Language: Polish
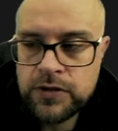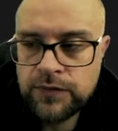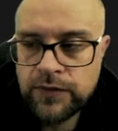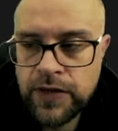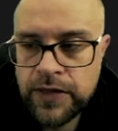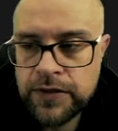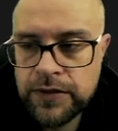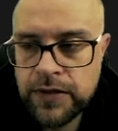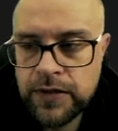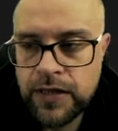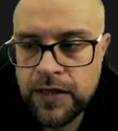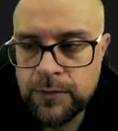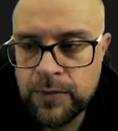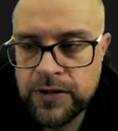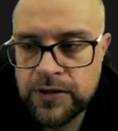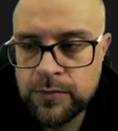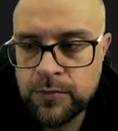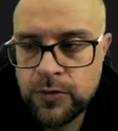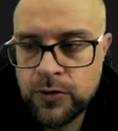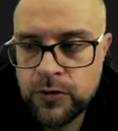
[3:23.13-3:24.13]
fajny
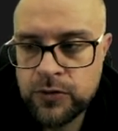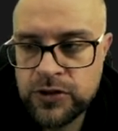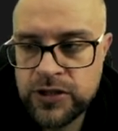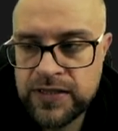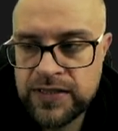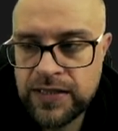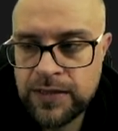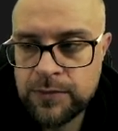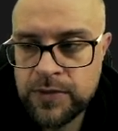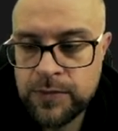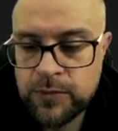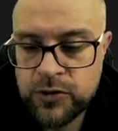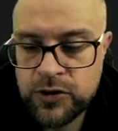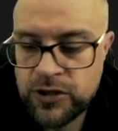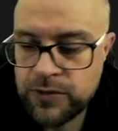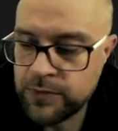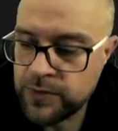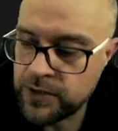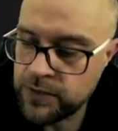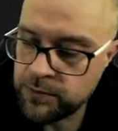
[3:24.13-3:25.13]
element, bo czasami
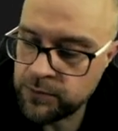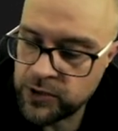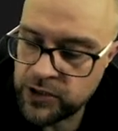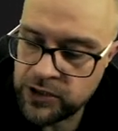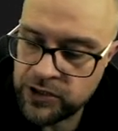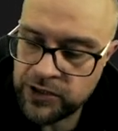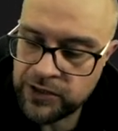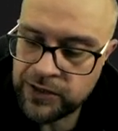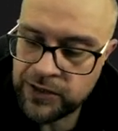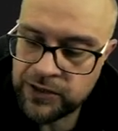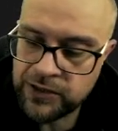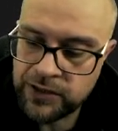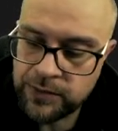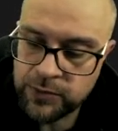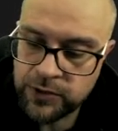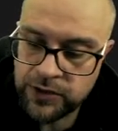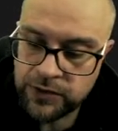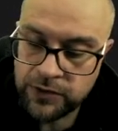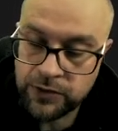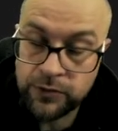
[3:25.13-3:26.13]
możemy przeczytać na
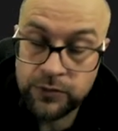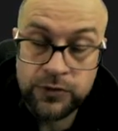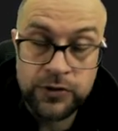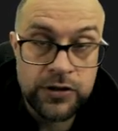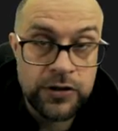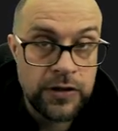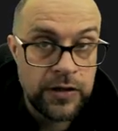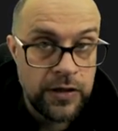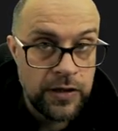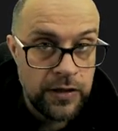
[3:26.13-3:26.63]
przykład jakąś